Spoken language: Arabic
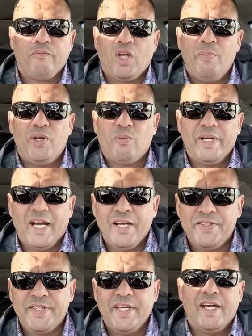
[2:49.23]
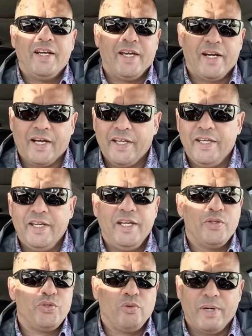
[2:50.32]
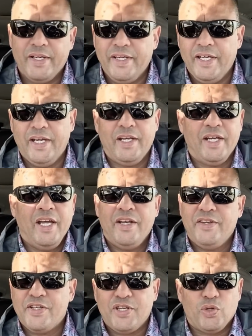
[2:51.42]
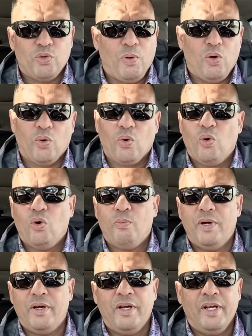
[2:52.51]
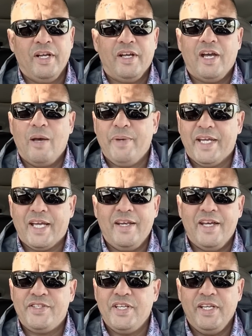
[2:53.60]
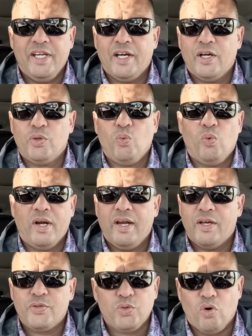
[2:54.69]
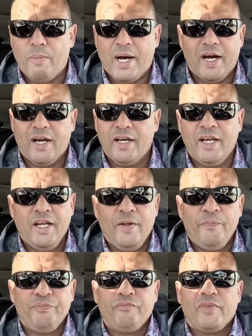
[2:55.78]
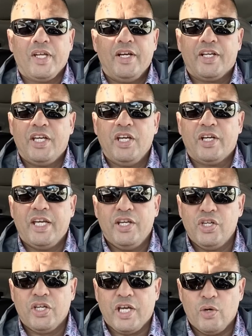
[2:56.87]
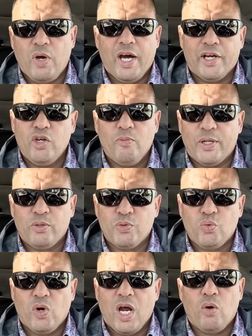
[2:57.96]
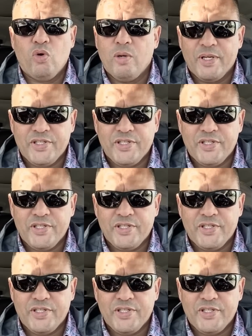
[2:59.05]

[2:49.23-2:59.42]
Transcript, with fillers: منهم اليايسيان العراقيين الصوماليين ناس عندهم حروب امريكا اللاتينيه دول الصومال كي كانوا حارقين وما عندهمش وراق ولا ما